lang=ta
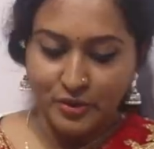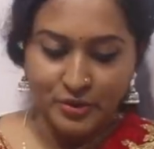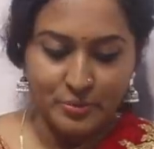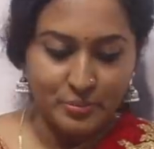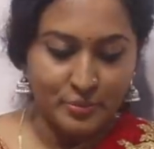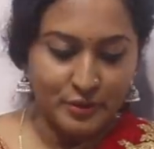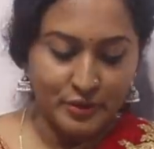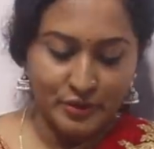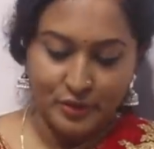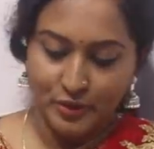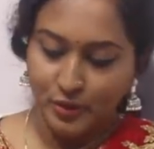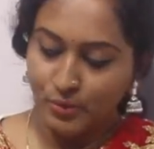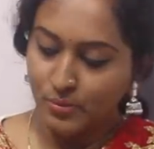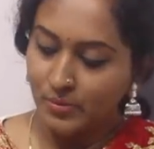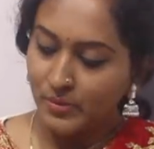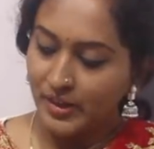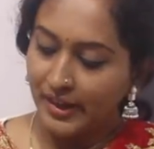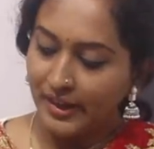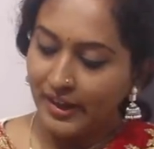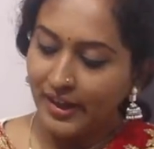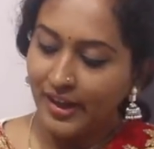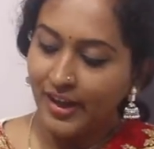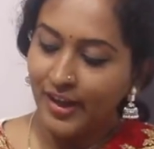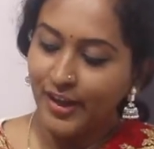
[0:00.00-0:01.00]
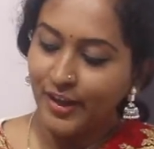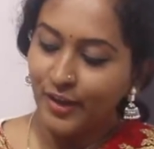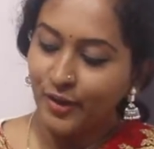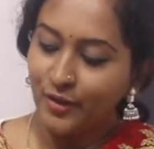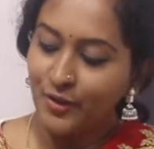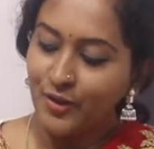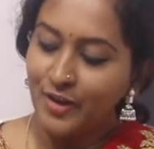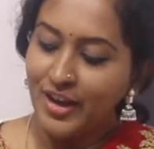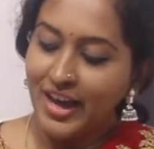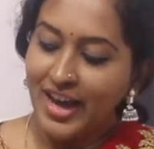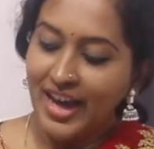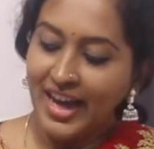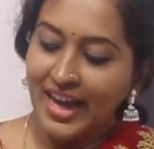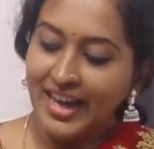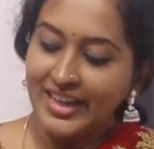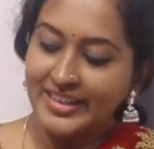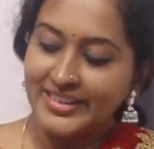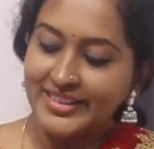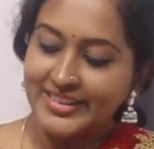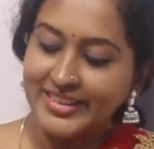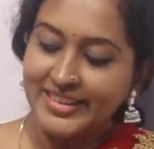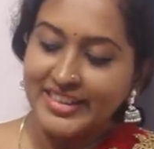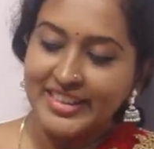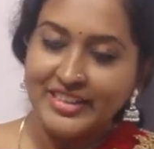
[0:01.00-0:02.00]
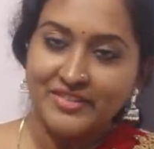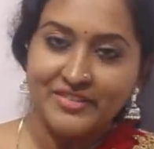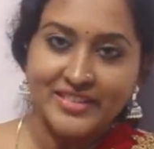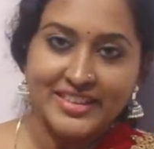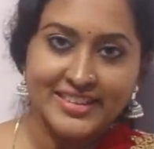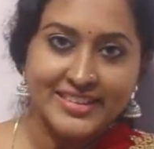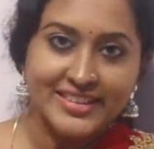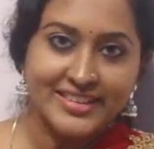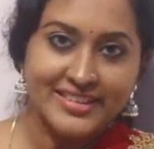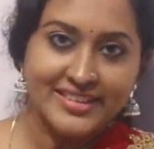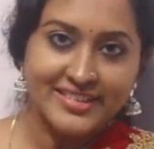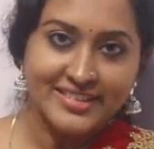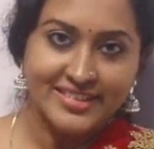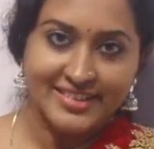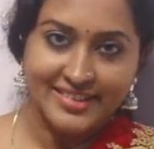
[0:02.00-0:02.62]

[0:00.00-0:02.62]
ப்ளவுஸ் போடுறதுக்கு ரொம்ப அழகா இருக்கும் அண்ட் ஸ்லீவ்லெஸ்